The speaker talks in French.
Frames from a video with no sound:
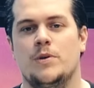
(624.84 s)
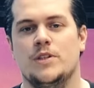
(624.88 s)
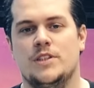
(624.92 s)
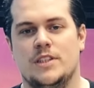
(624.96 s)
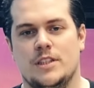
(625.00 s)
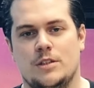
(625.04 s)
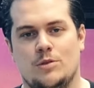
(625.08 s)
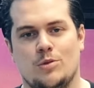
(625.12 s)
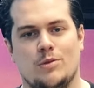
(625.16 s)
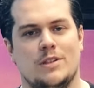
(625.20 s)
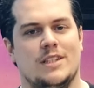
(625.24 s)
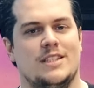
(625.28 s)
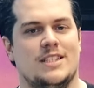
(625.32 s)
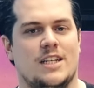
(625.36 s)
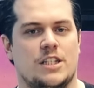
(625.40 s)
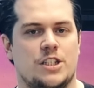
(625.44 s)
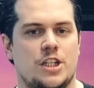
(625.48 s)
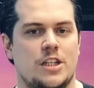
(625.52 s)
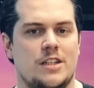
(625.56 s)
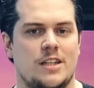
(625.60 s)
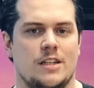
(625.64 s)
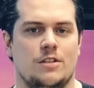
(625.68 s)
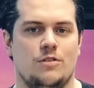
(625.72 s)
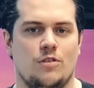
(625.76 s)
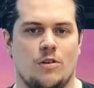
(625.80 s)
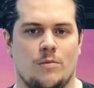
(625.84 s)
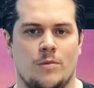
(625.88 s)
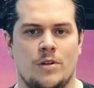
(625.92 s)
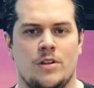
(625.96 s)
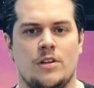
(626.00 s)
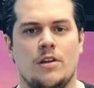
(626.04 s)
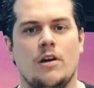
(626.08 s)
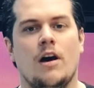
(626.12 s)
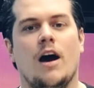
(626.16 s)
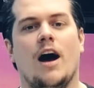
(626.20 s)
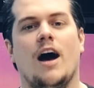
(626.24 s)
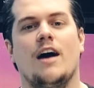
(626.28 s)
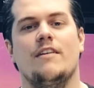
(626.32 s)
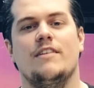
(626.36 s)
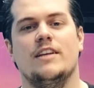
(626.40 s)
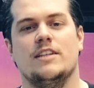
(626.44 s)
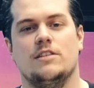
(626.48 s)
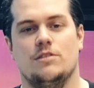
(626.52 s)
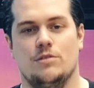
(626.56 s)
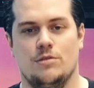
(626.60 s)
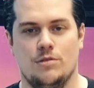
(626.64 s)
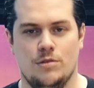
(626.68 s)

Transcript: petit tour des architectures moteurs avec